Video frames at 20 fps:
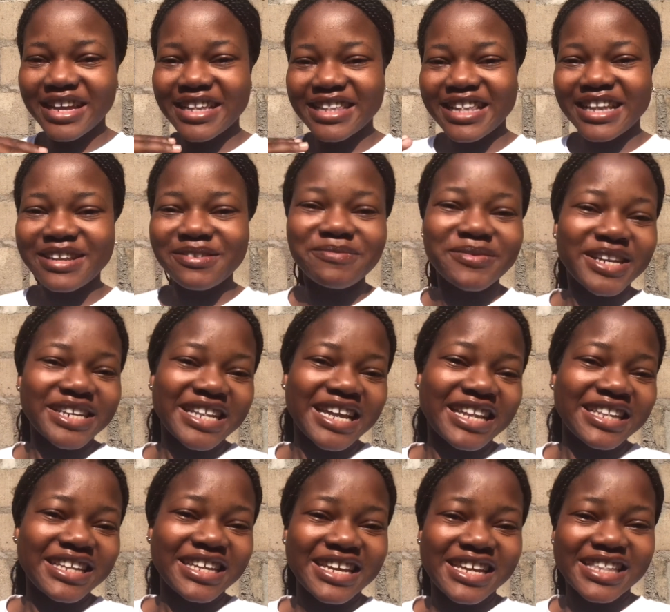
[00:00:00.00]
essa
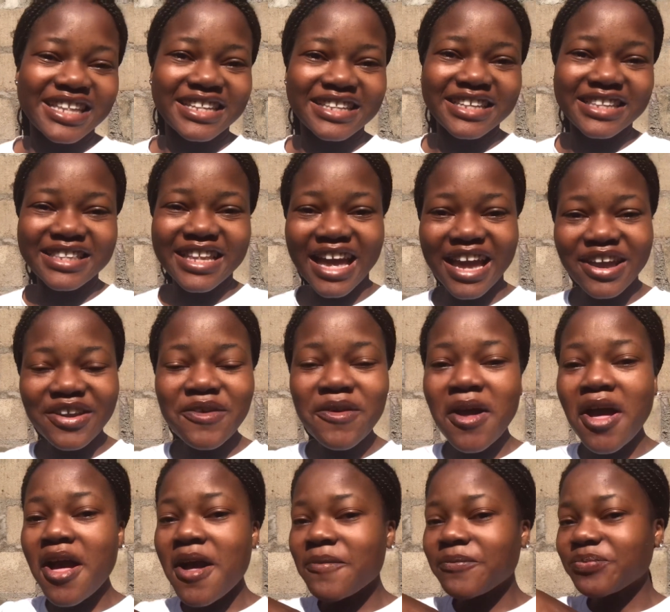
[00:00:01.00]
liberdade que a gente tem
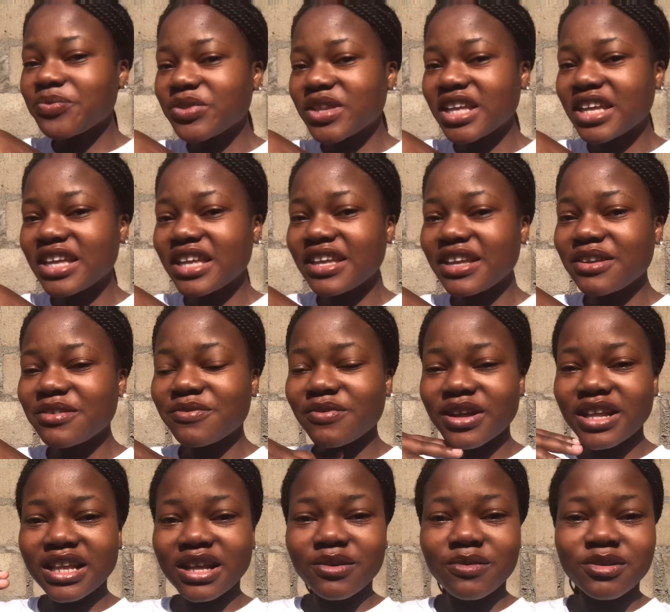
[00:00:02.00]
de
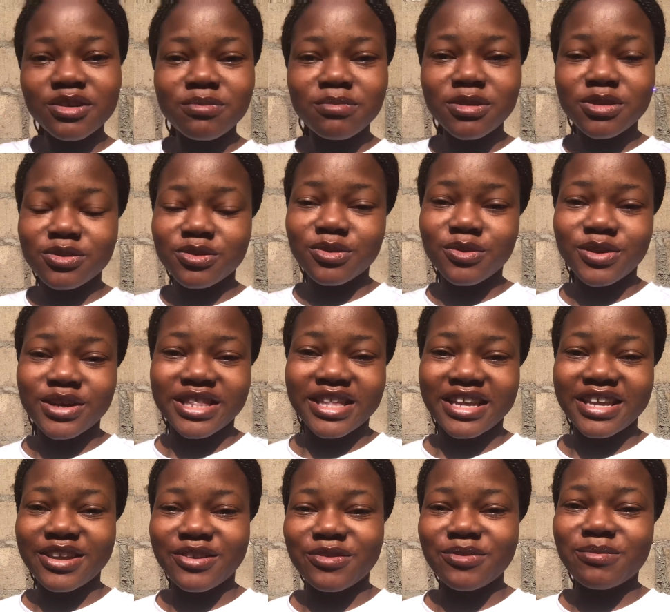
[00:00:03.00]
falar com as pessoas
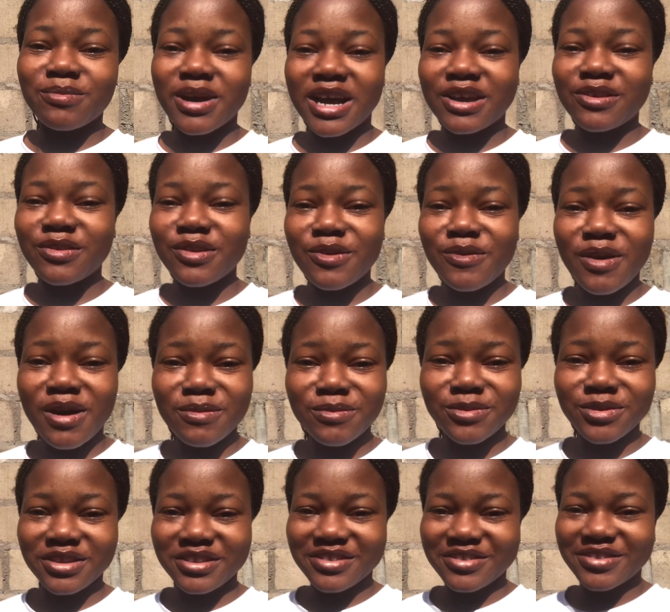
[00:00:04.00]
aqui no bairro. Eu
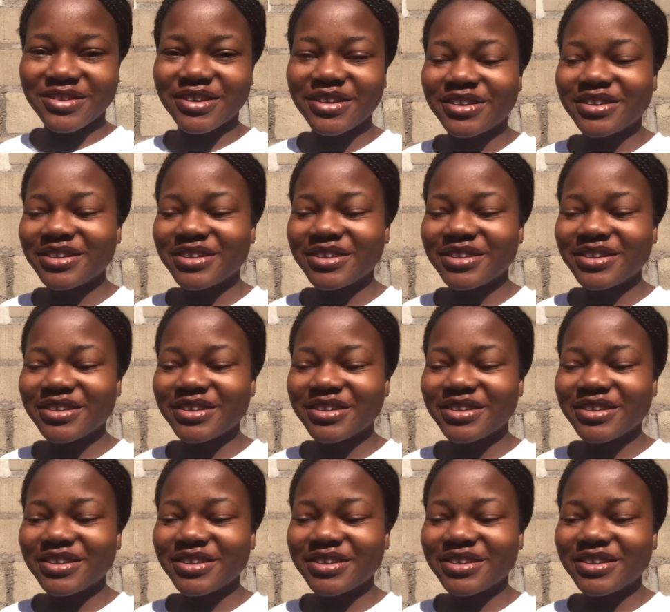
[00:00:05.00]
amo isto.